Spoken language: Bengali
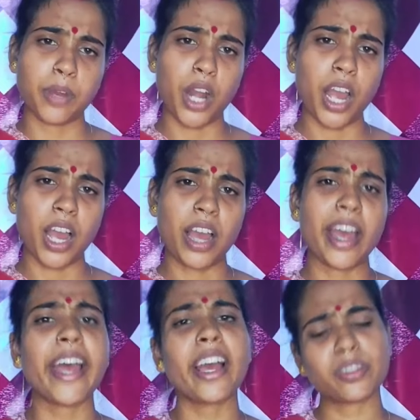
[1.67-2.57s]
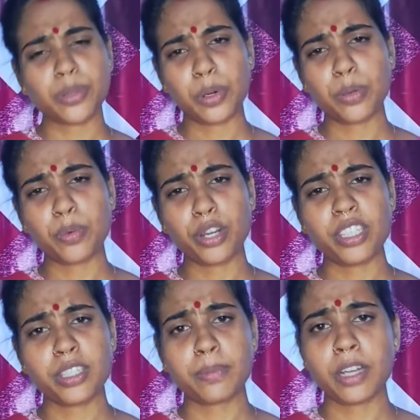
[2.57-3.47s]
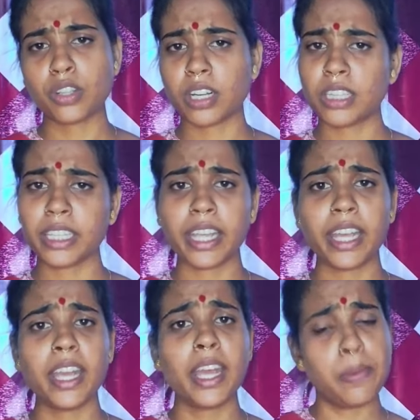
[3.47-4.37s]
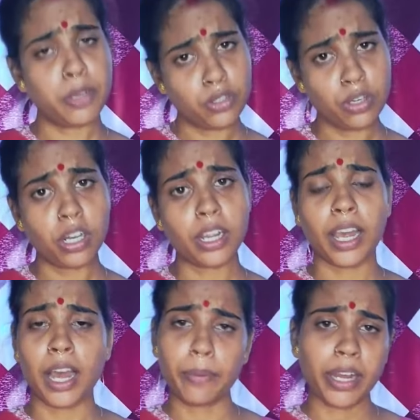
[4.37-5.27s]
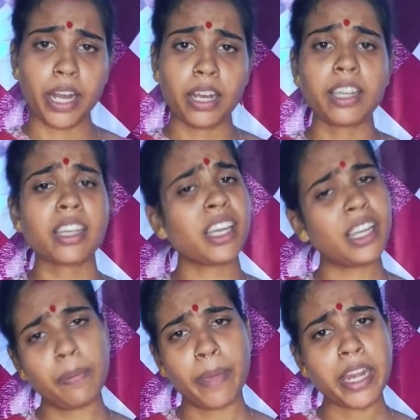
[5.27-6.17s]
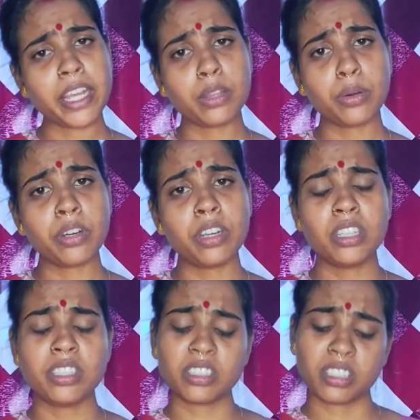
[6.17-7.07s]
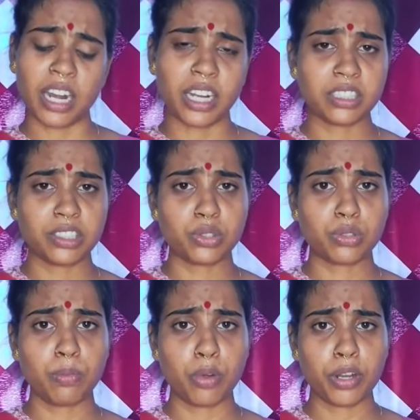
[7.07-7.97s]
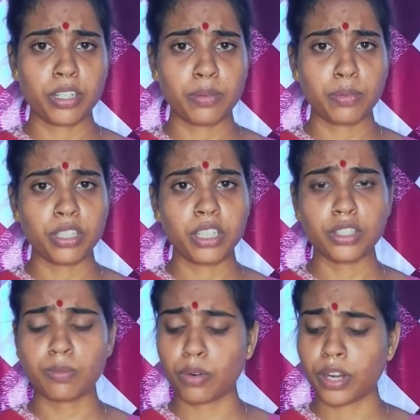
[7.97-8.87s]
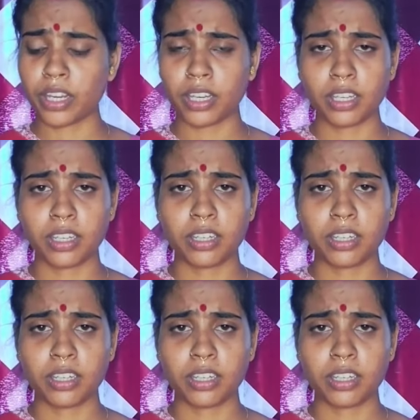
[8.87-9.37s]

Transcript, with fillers: মনা অনেক পড়েছিস মা সকাল থেকে এবার চল খাবি না খেতে পাইনি তোর সারাদিন শুধু পড়ে যাস পড়ে যাস বই মা